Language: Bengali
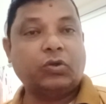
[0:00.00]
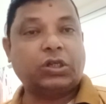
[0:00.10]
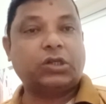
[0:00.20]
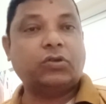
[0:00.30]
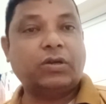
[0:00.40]

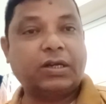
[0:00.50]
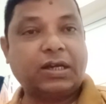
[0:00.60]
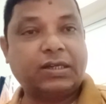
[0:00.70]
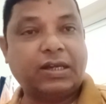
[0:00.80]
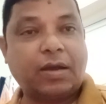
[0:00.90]
প্রশাসনের
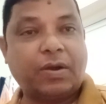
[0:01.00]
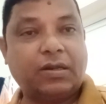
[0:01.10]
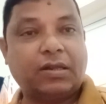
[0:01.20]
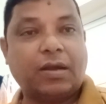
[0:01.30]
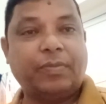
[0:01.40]
কাছে
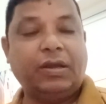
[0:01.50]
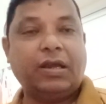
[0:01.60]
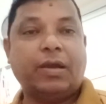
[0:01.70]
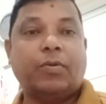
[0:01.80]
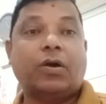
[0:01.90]
আমার দাবি
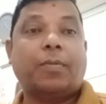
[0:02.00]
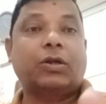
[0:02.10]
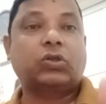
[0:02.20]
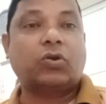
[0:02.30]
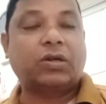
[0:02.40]
এবং
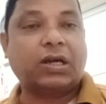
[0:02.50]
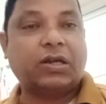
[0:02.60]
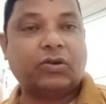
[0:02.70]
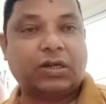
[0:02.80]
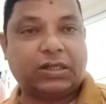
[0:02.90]
আমার
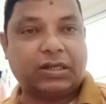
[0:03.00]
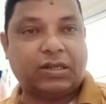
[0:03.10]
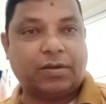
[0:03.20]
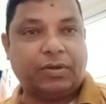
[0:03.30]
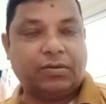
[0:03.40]
সরকারের কাছে
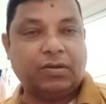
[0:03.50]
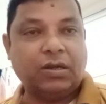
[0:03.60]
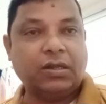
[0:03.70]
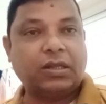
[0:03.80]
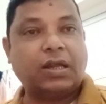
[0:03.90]
দাবি
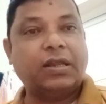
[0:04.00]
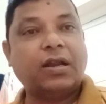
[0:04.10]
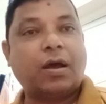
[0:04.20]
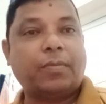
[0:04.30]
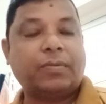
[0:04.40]

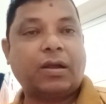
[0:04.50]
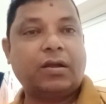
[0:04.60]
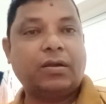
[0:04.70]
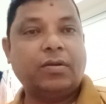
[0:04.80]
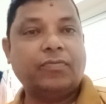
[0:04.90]
তাদের আমরা
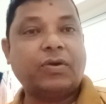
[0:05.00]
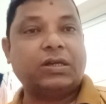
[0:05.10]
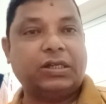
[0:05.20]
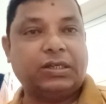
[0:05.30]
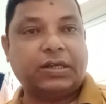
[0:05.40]

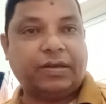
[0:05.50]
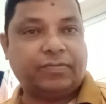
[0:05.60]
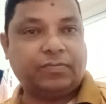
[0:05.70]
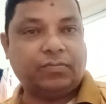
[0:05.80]
ফাঁসি চাই